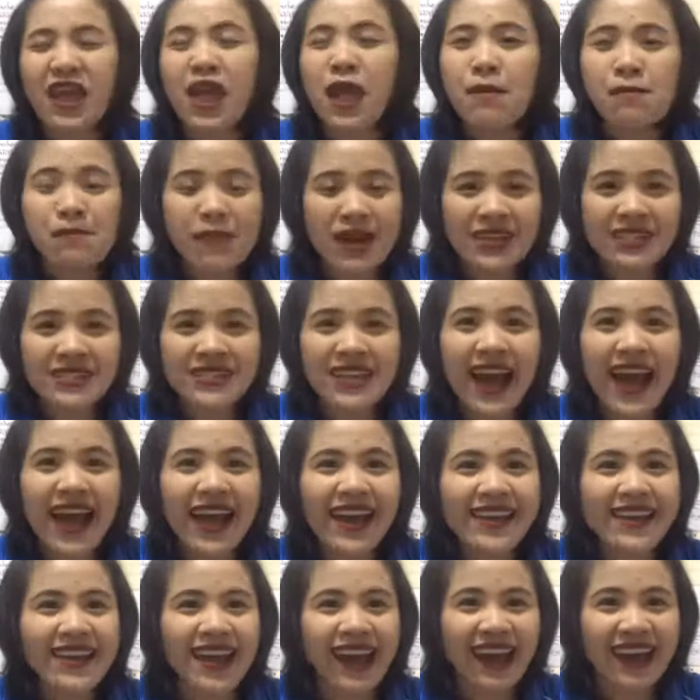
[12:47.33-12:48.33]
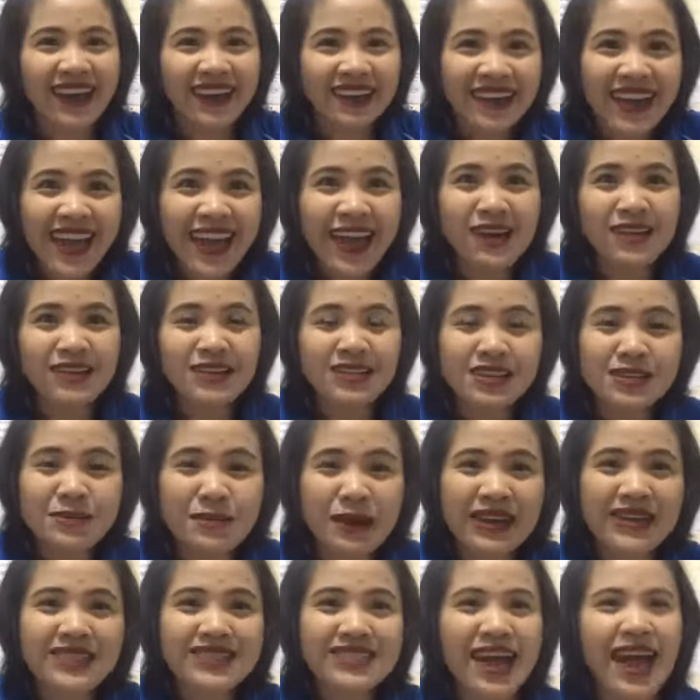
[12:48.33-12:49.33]
มันใช่อ่ะเนี่ยคือ
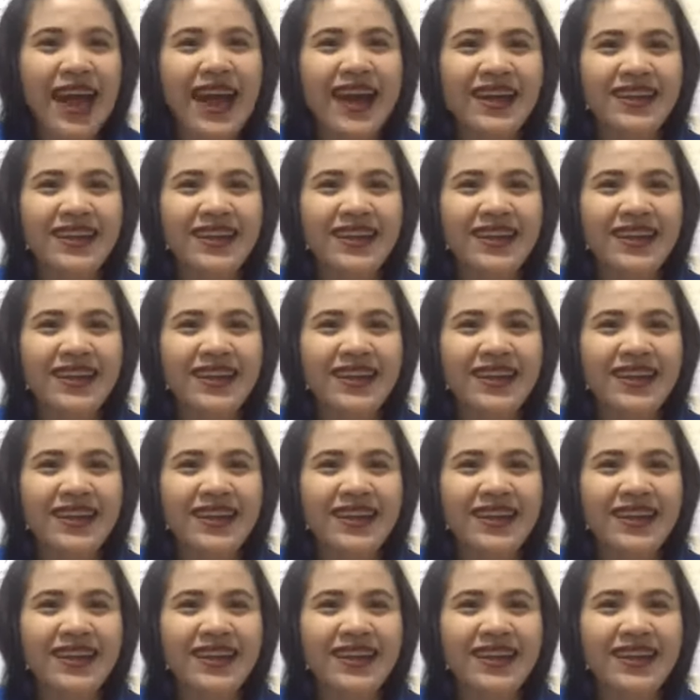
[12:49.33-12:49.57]
มันใช่